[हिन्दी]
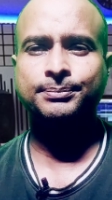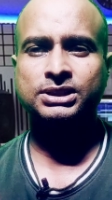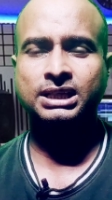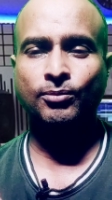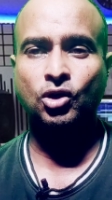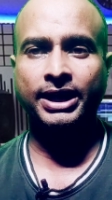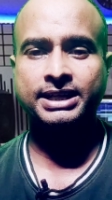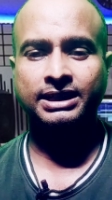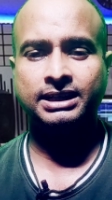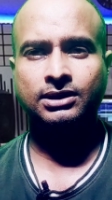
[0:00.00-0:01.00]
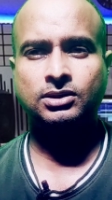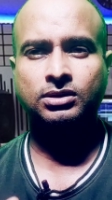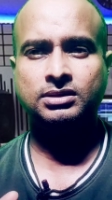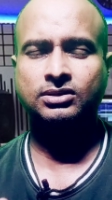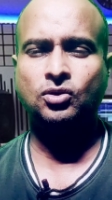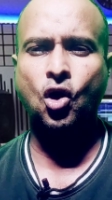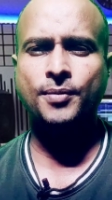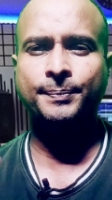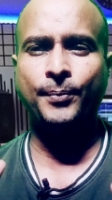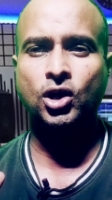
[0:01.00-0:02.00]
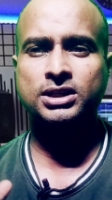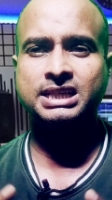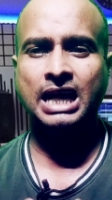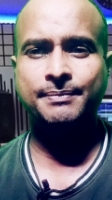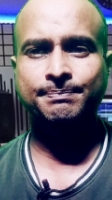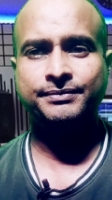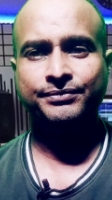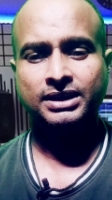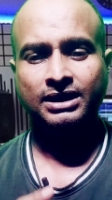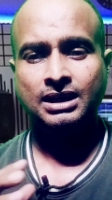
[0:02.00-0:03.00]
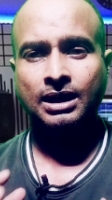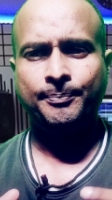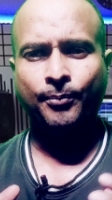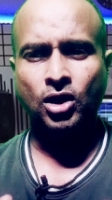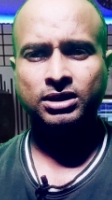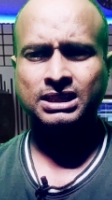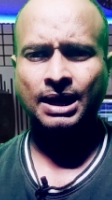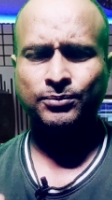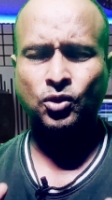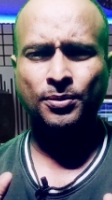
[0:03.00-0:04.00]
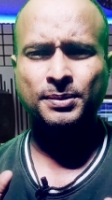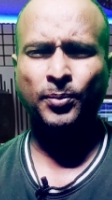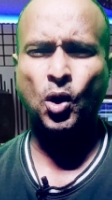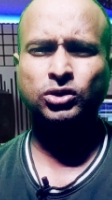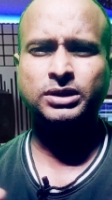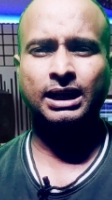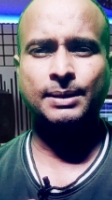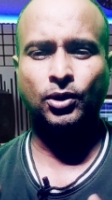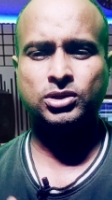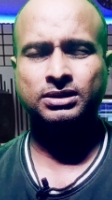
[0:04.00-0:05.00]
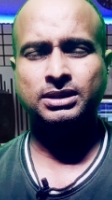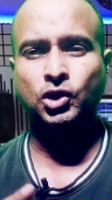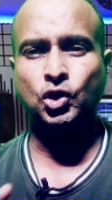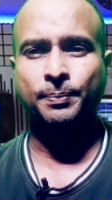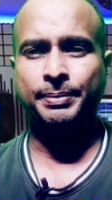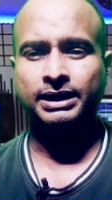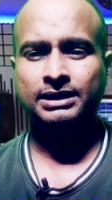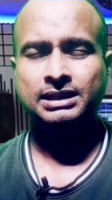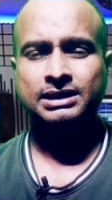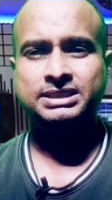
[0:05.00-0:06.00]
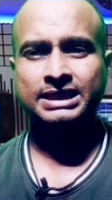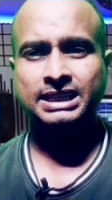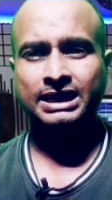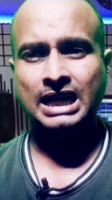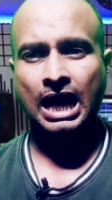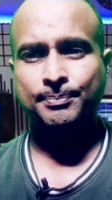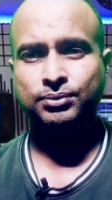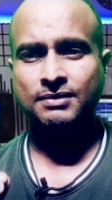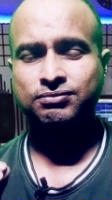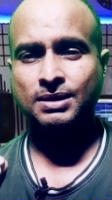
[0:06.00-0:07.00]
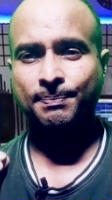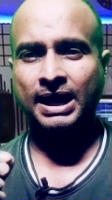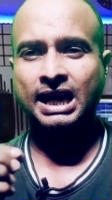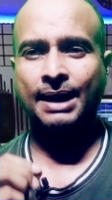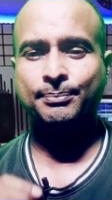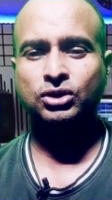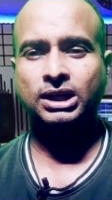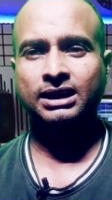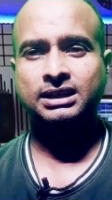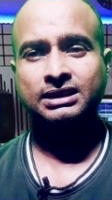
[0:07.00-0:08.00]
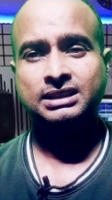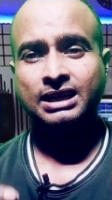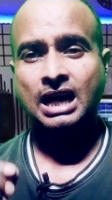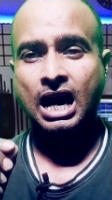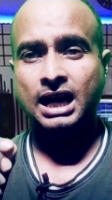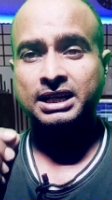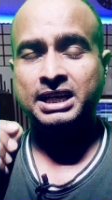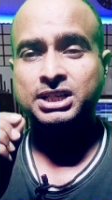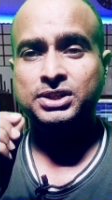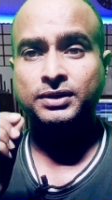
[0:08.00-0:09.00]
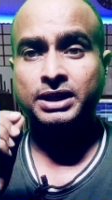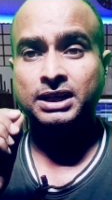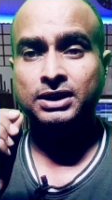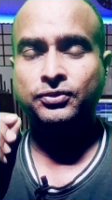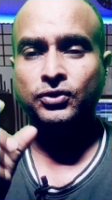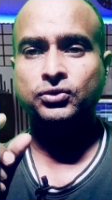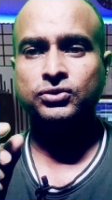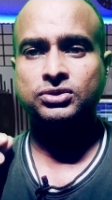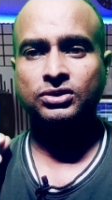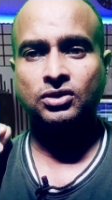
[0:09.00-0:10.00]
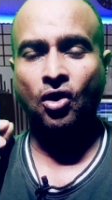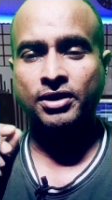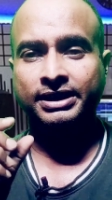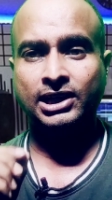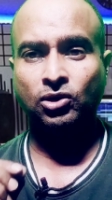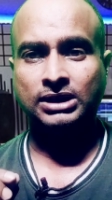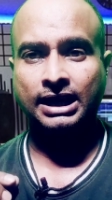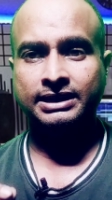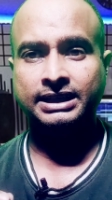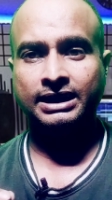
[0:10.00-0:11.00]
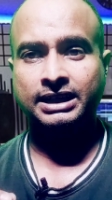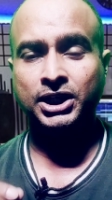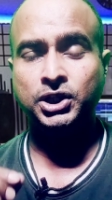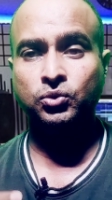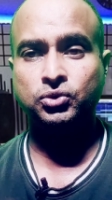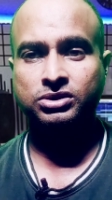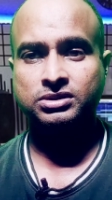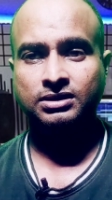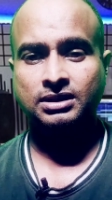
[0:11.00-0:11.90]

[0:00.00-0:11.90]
आपका चैनल मोनोटाइज है कोई भी पॉलिसी आप पॉलिसी आप कोई भी बहुत तरह के पॉलिसी थे यूट्यूब पे जैसे कि आप सबसे पहले आपको ज़्यादा रिफ्यूज कंटेंट होता है ठीक है रियूज